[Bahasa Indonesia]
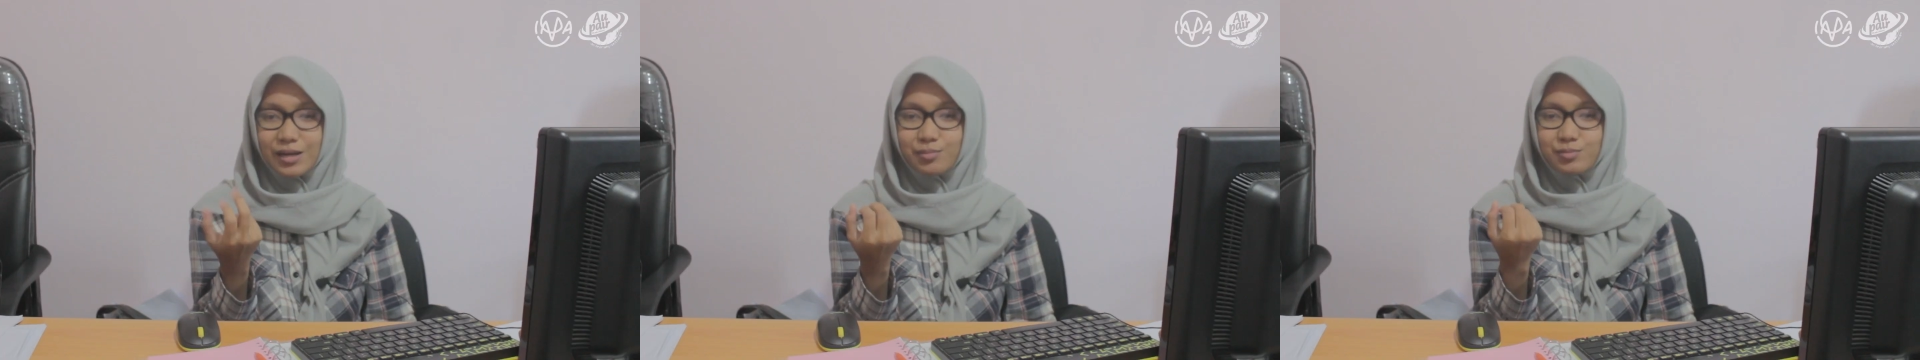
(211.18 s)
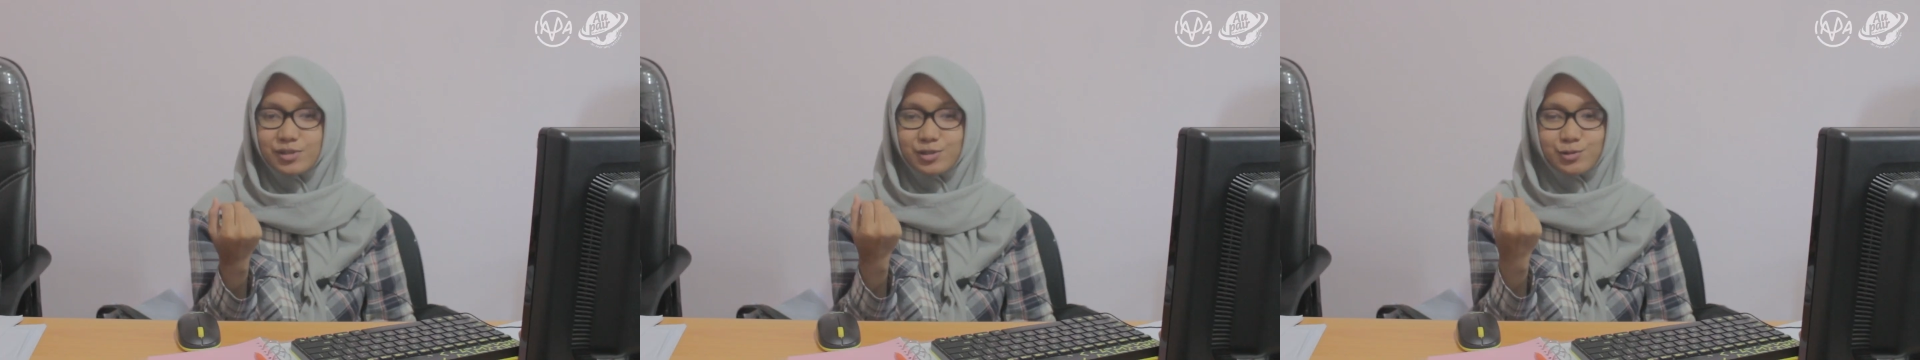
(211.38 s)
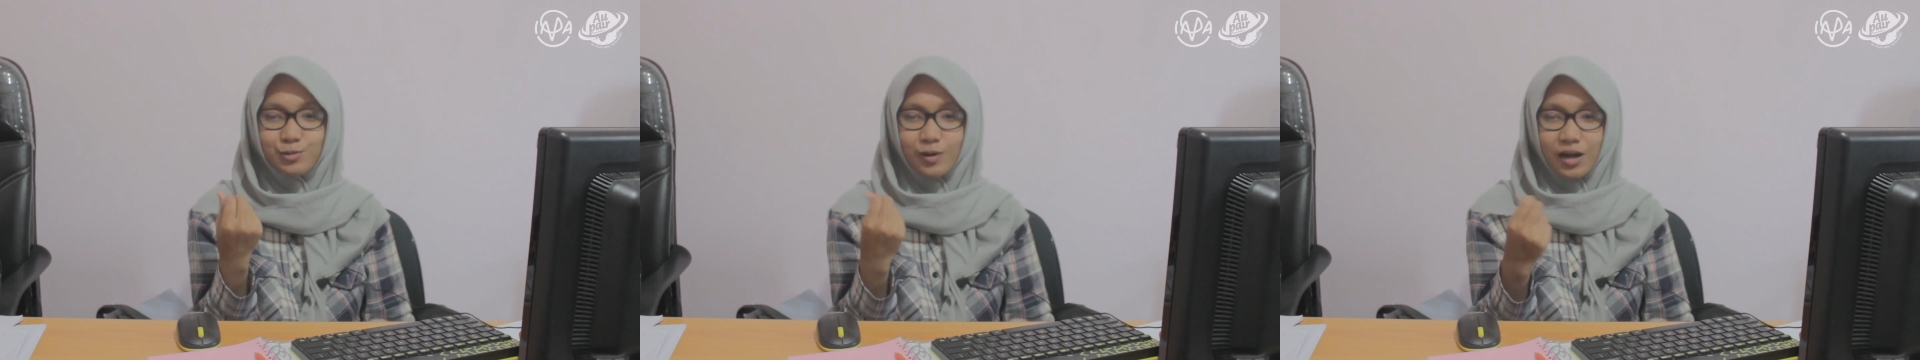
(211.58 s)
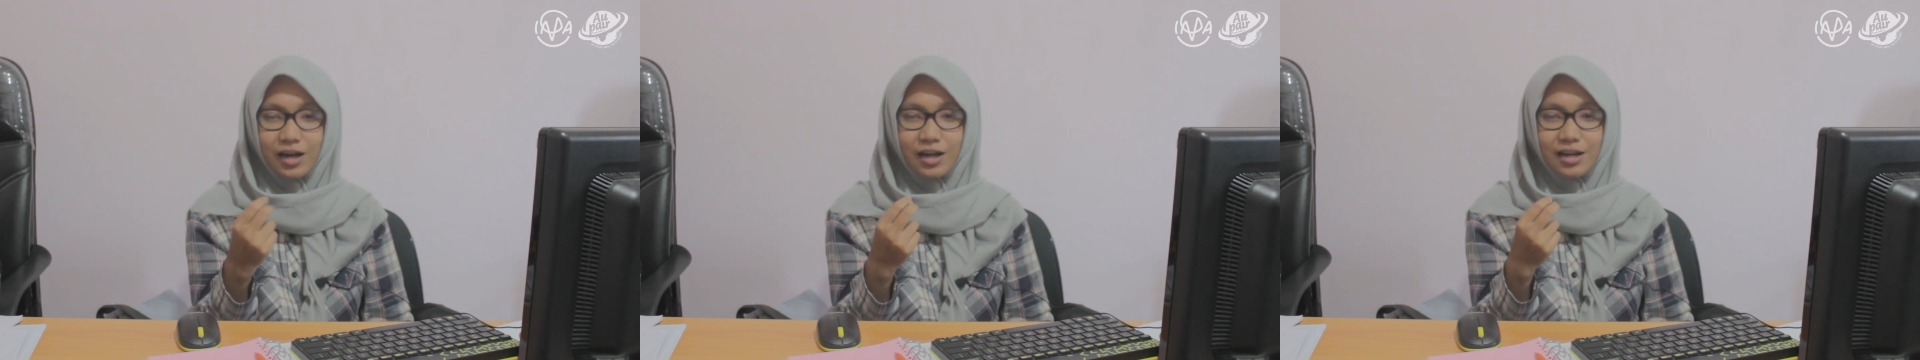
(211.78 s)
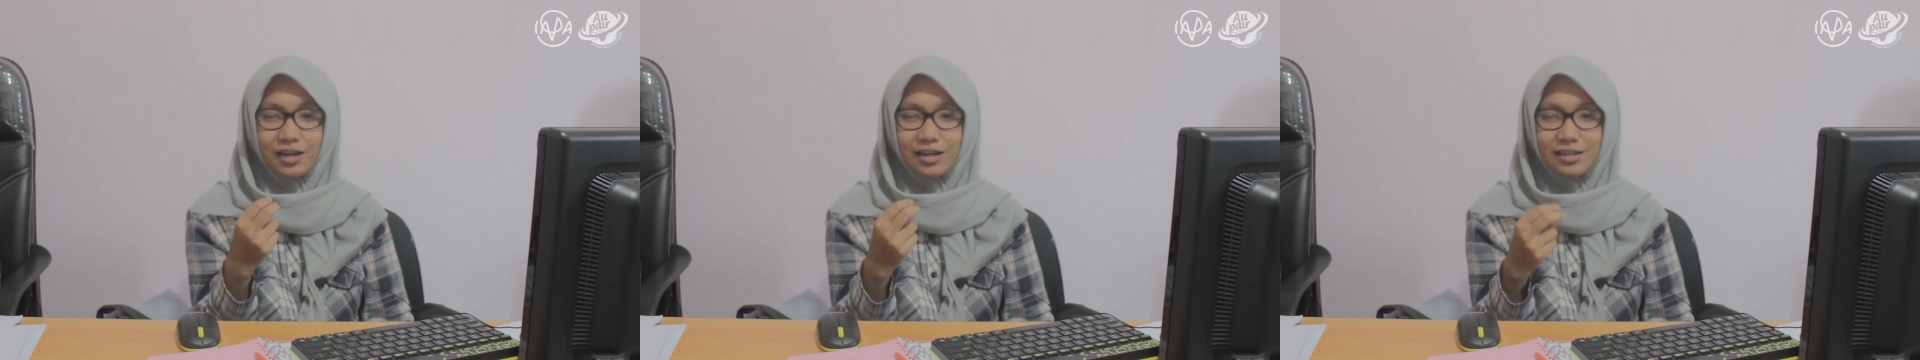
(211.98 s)
lebih
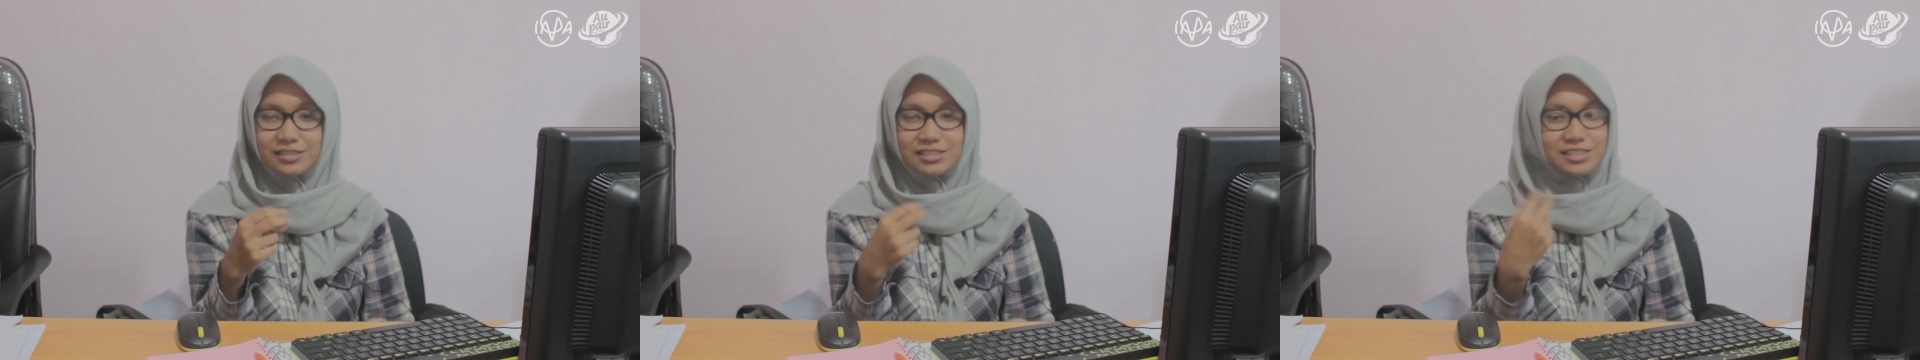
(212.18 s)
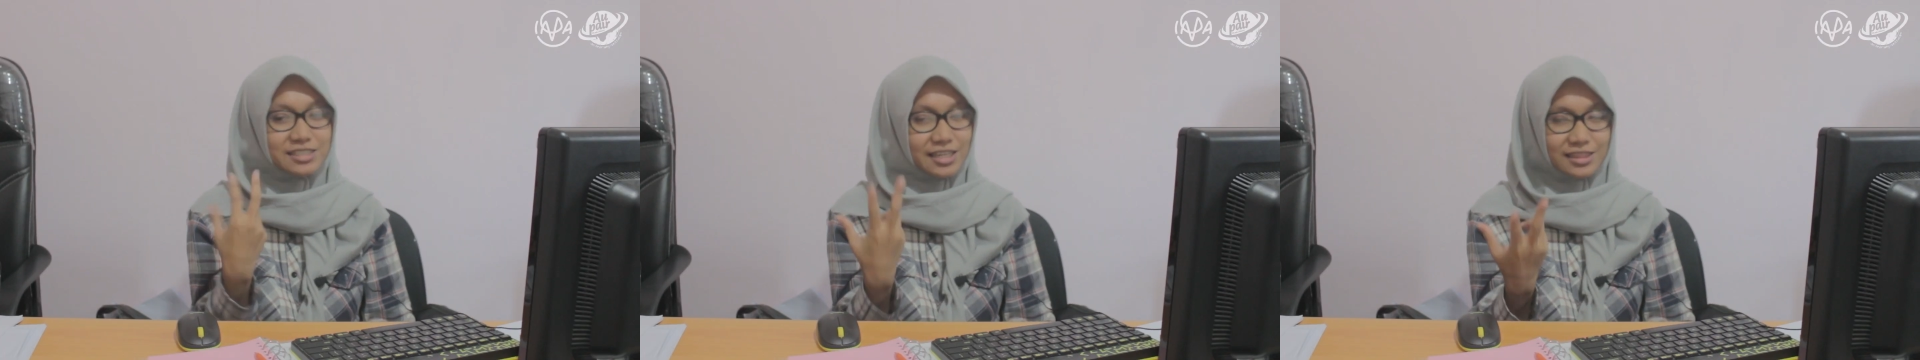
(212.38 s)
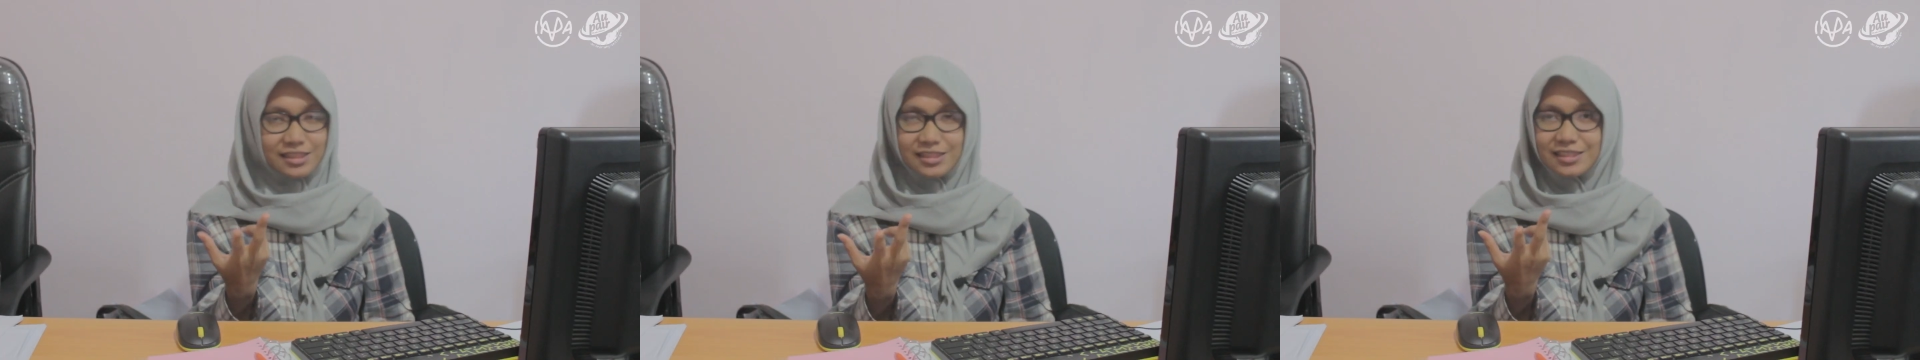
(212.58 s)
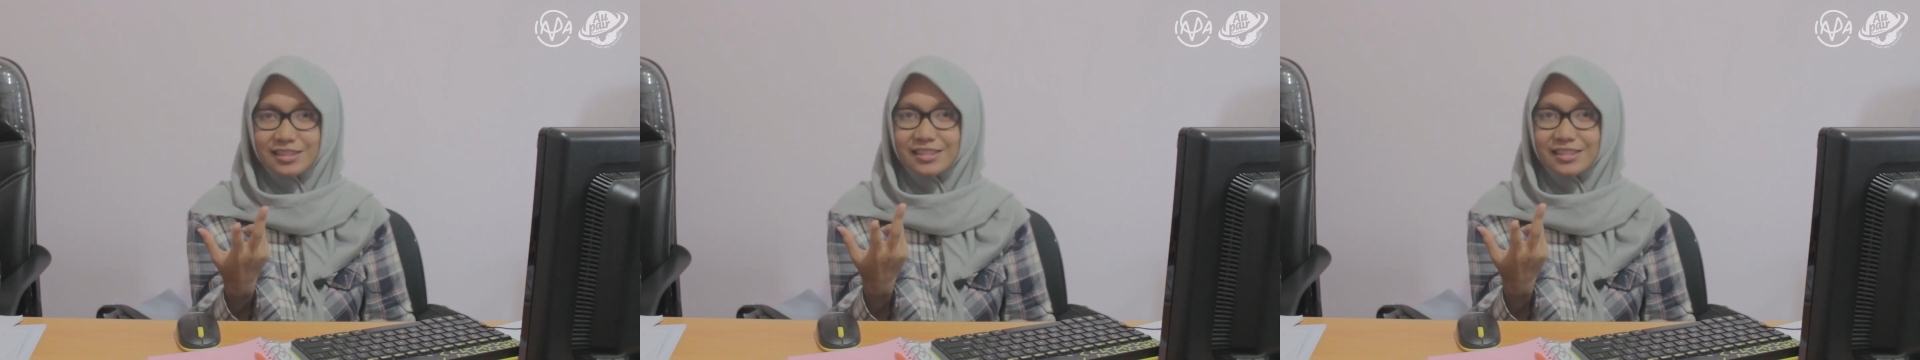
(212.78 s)
suka chat